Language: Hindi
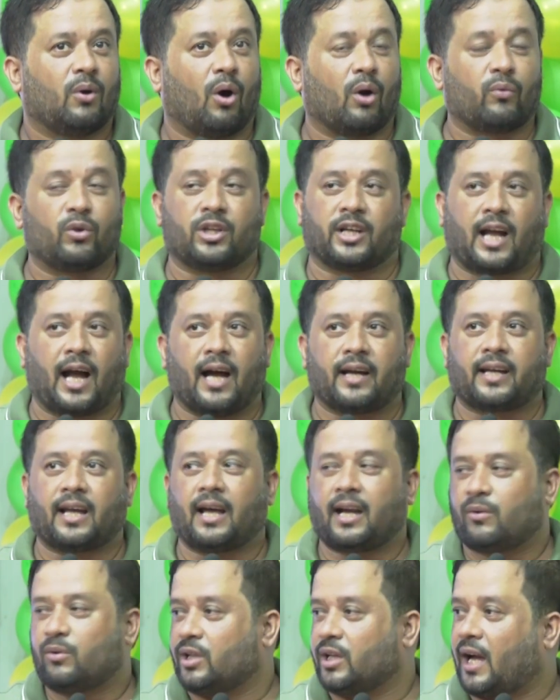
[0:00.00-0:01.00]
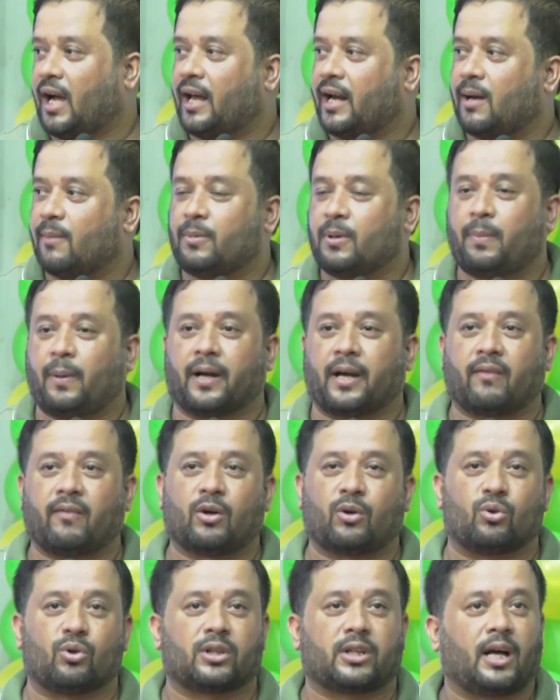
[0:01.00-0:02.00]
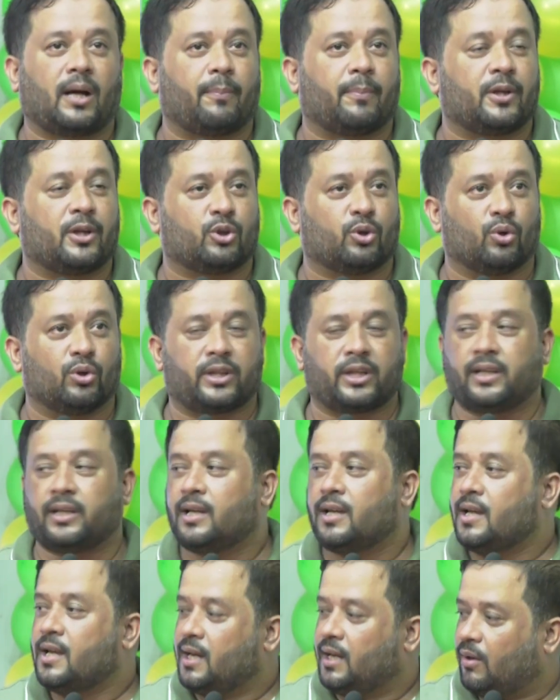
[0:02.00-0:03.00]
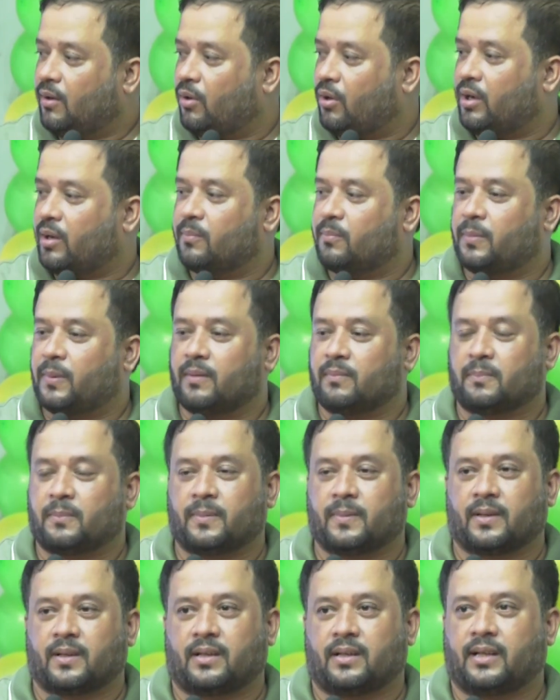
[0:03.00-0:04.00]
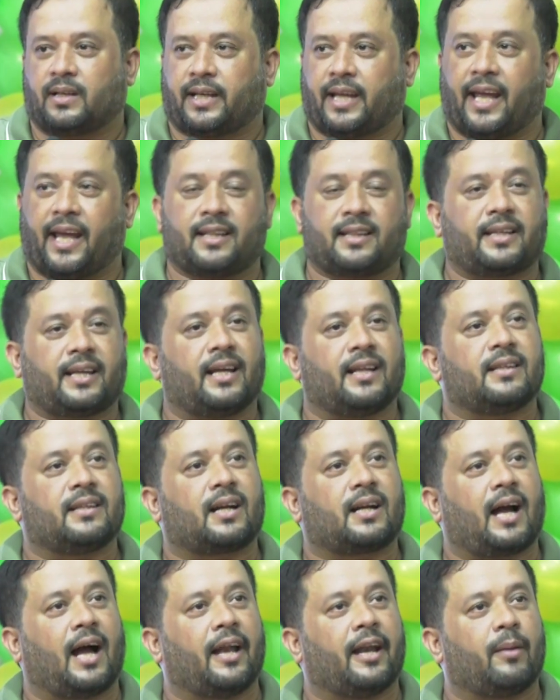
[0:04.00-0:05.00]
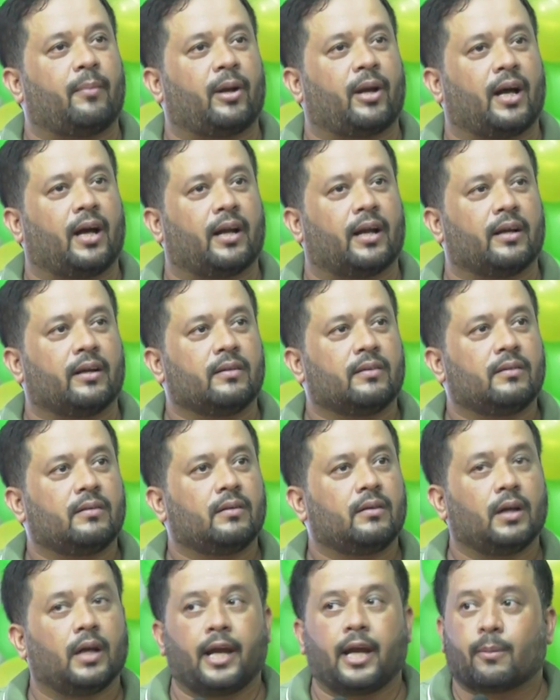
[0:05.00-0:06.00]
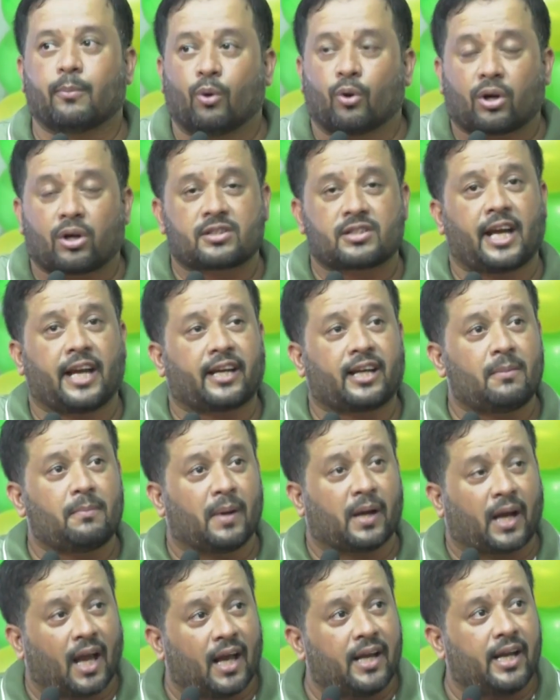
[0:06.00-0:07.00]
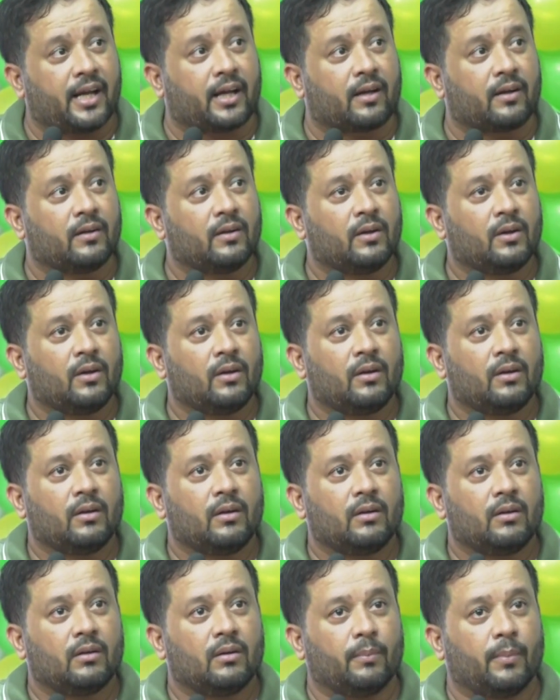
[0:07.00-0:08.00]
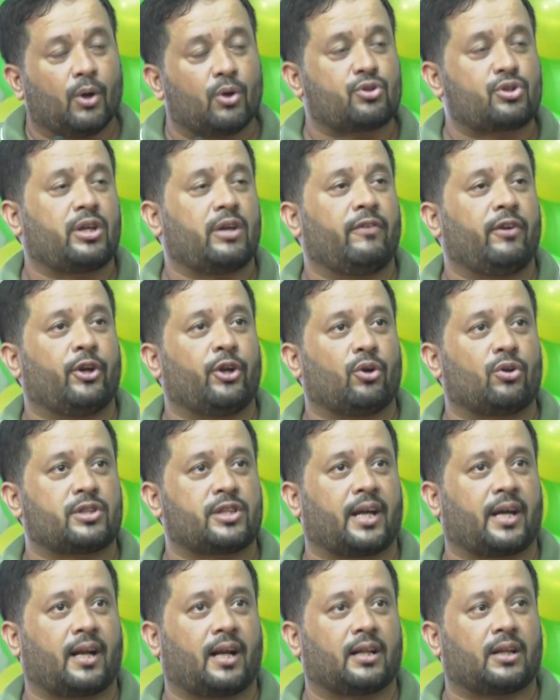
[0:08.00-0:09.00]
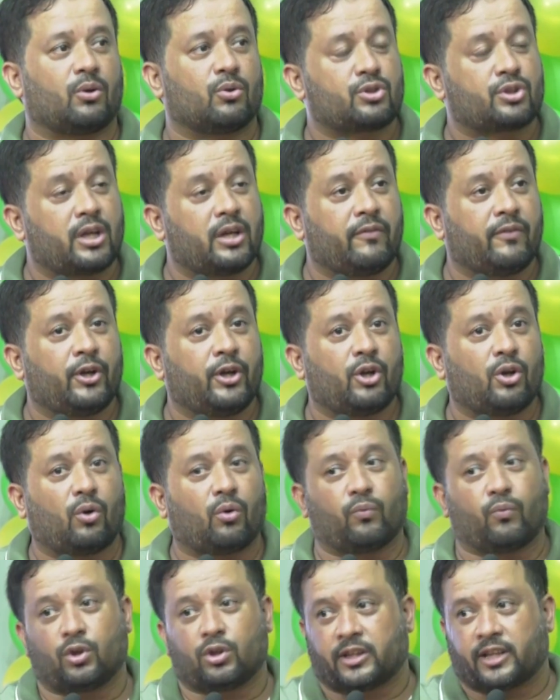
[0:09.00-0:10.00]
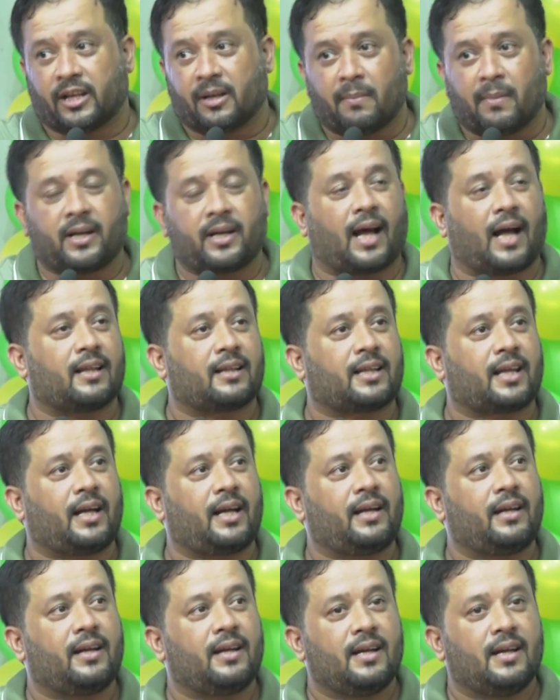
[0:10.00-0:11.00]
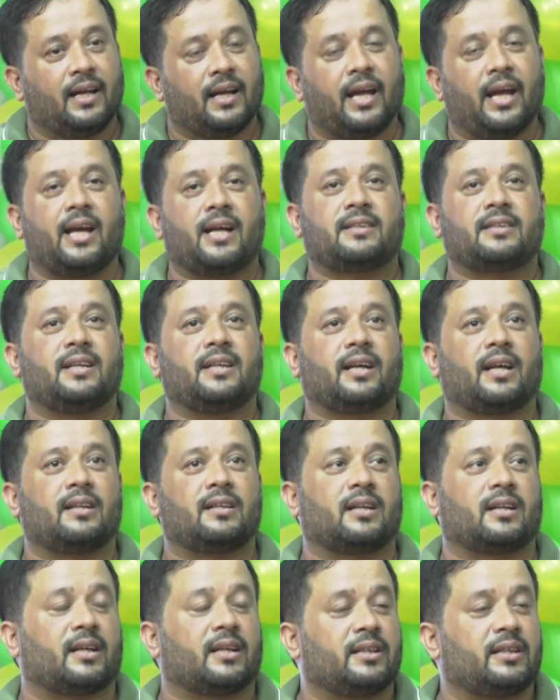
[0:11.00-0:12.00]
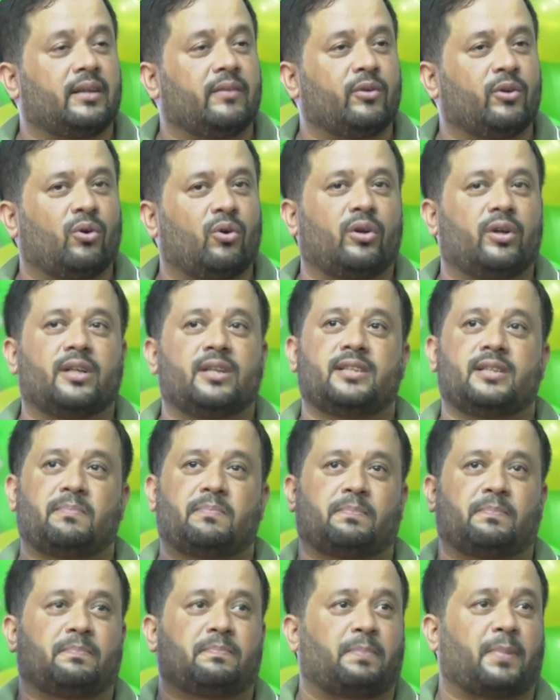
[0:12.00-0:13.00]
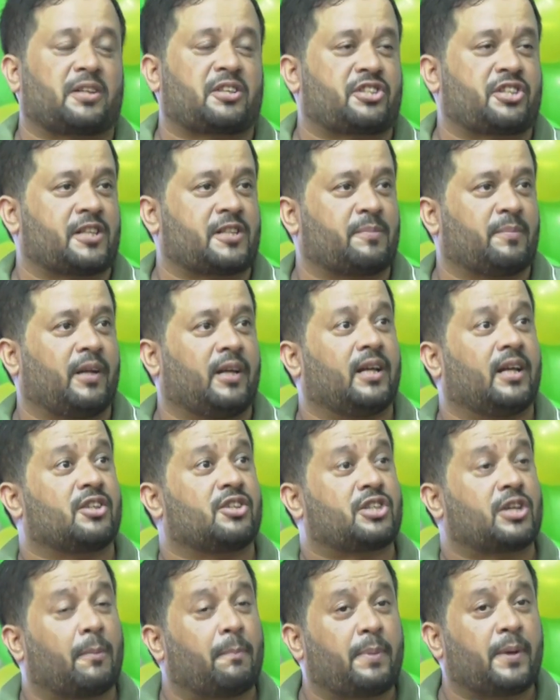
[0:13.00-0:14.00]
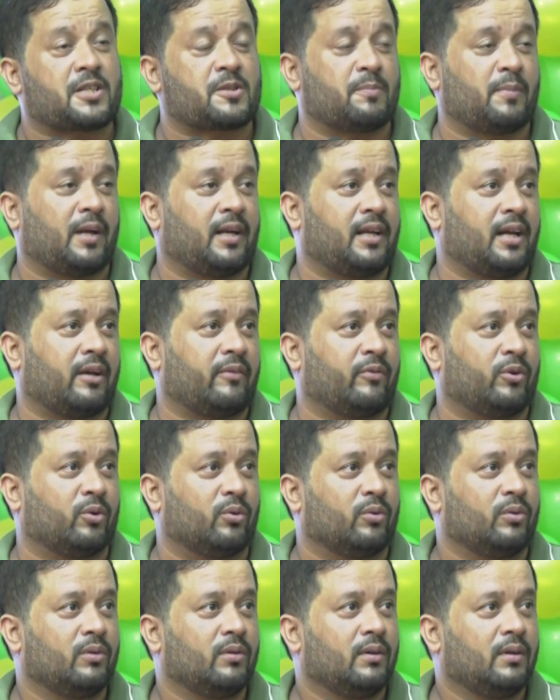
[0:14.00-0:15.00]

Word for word: और वो दिखा के आ रहा है वो दिखा रहा है अपना फटा हुआ कुर्ता अपनी धोती और खेत के अंदर खाना बना रहा है एक मोटरसाइकिल मैकेनिक मैं उसकी वीडियोस देख रहा था उसकी वीडियो वो दिन में डालता है एक दिन के अंदर कितनी व्यू हो रही है जी 25 मिलियन 26 मिलियन व्यू